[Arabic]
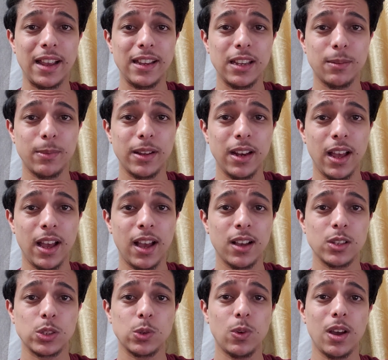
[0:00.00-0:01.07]
أي منحة
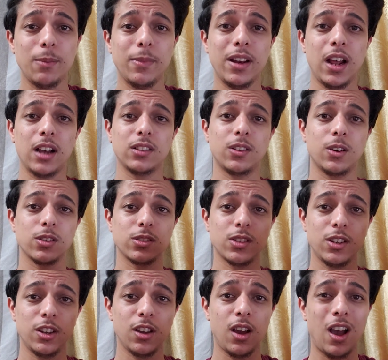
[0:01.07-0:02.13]
سواء منحة
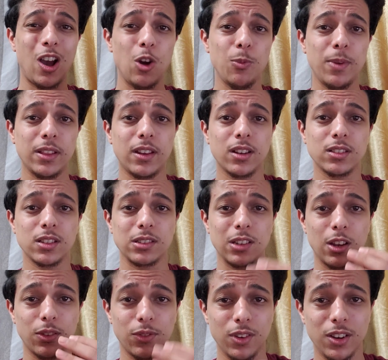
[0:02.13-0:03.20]
دراسية أو مدرسة
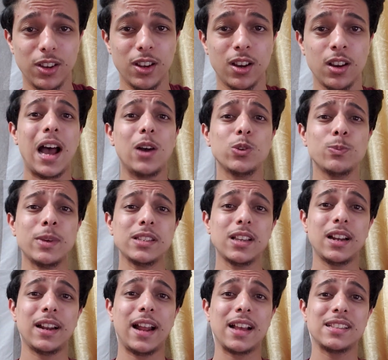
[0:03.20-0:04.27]
صيفية أو
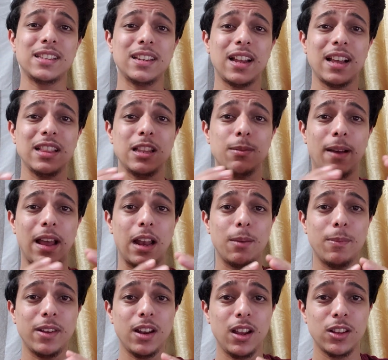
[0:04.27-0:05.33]
مثلا عايزين نقدم على
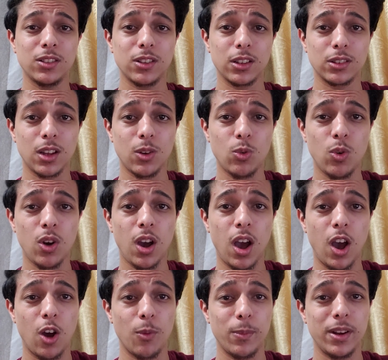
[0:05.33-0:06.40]
منحة
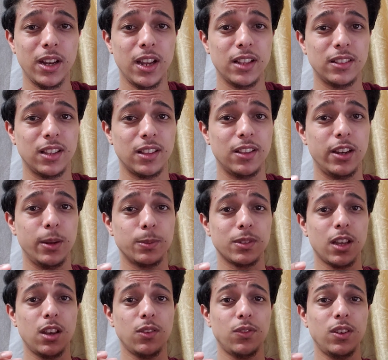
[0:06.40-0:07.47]
تطوع أو منحة تدريب
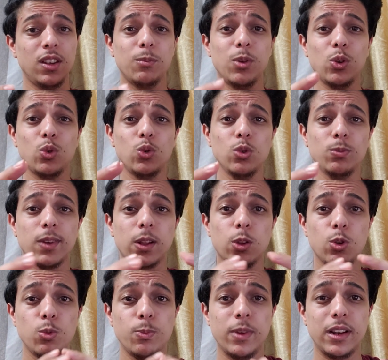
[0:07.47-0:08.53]
صيفي بيكون
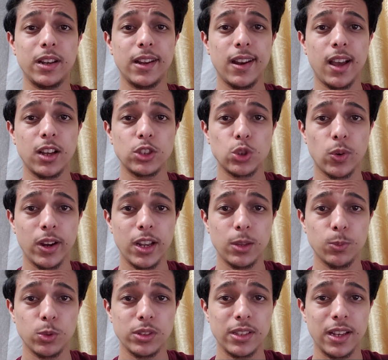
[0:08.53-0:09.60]
مطلوب مننا شوية
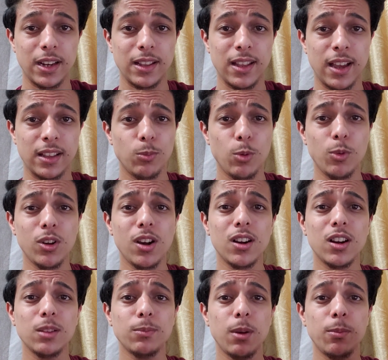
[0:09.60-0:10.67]
مستندات
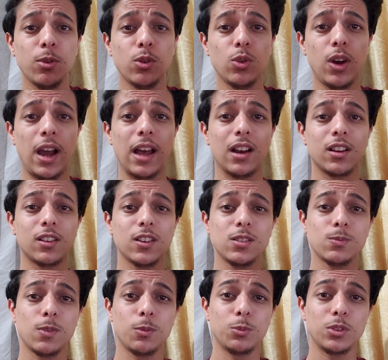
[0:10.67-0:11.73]
بمجرد ما بنروح على
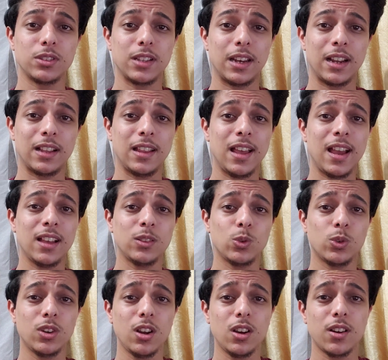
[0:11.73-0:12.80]
قسم
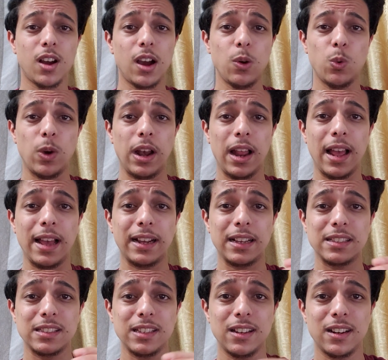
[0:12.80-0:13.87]
المستندات ونقرأ أول
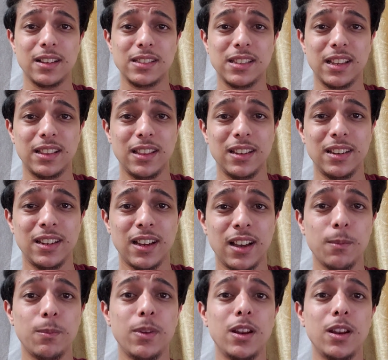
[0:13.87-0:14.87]
حاجة السيرة الذاتية